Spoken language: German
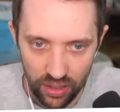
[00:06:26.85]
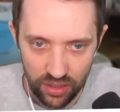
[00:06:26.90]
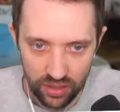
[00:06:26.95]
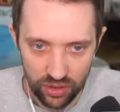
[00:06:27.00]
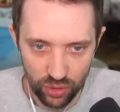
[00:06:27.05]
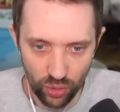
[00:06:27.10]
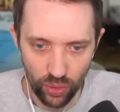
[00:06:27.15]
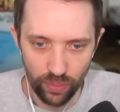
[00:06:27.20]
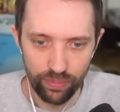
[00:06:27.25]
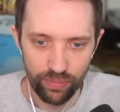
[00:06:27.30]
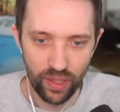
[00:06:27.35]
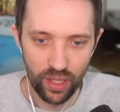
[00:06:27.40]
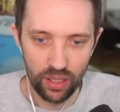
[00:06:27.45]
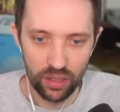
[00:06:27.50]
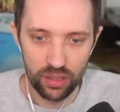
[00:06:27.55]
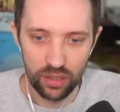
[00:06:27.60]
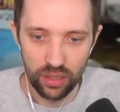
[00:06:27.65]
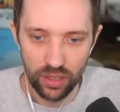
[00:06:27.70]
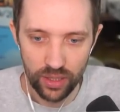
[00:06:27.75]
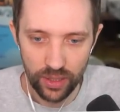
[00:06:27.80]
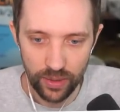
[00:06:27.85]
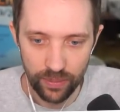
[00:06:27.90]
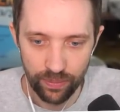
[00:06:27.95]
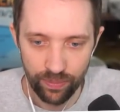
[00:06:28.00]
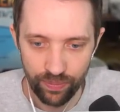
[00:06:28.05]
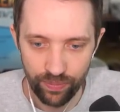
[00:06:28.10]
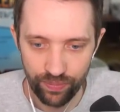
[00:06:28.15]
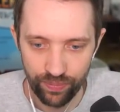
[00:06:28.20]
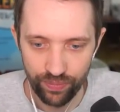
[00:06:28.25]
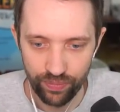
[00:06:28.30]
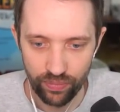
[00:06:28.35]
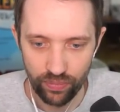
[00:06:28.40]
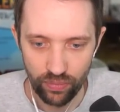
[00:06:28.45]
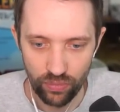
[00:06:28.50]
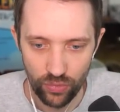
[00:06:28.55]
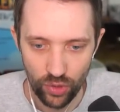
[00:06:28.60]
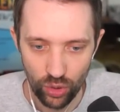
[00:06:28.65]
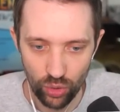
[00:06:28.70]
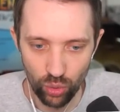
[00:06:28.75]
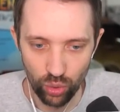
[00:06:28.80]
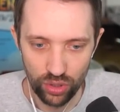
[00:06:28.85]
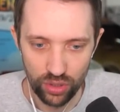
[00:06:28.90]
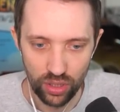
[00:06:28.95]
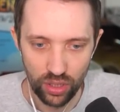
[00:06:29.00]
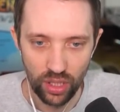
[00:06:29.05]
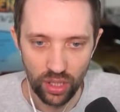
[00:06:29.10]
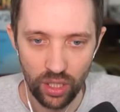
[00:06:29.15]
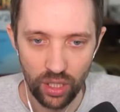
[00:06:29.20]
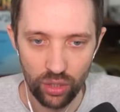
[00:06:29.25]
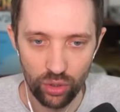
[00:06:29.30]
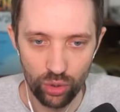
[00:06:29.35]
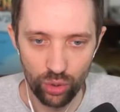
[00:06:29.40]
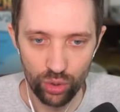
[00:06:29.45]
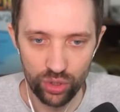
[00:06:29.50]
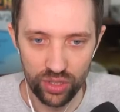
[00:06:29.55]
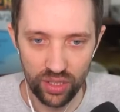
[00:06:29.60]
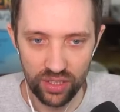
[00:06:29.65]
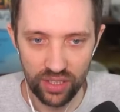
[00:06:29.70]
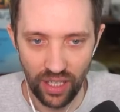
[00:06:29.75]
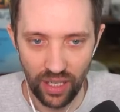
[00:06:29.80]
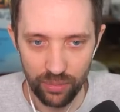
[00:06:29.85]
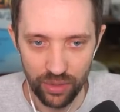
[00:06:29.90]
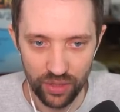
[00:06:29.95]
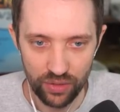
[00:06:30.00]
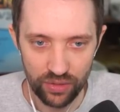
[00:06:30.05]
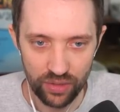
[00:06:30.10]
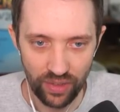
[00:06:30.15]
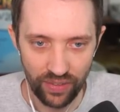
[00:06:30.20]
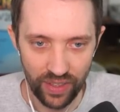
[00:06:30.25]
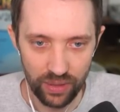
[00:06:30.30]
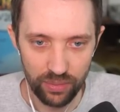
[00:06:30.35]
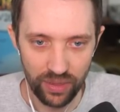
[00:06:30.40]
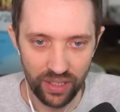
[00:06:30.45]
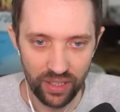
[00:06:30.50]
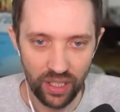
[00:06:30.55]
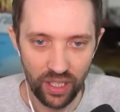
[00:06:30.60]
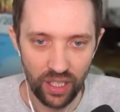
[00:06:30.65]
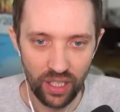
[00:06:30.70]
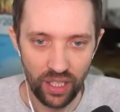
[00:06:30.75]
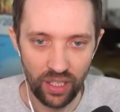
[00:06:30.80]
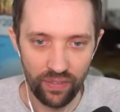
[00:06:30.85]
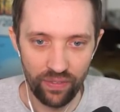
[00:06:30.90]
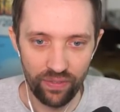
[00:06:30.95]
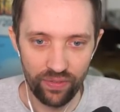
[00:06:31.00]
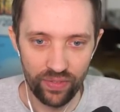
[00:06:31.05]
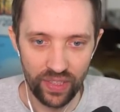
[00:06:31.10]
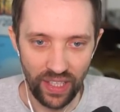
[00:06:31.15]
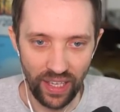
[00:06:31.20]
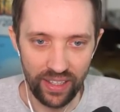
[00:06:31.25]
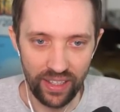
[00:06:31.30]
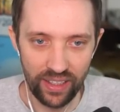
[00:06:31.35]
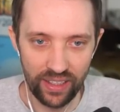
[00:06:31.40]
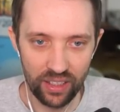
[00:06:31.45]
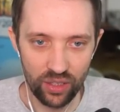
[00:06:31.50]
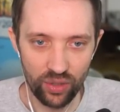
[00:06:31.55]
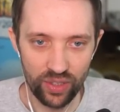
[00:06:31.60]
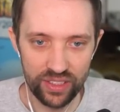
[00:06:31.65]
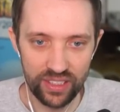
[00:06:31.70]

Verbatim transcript: So, ähm, gut. Küche damit. Warte mal. Ja, ja, genau.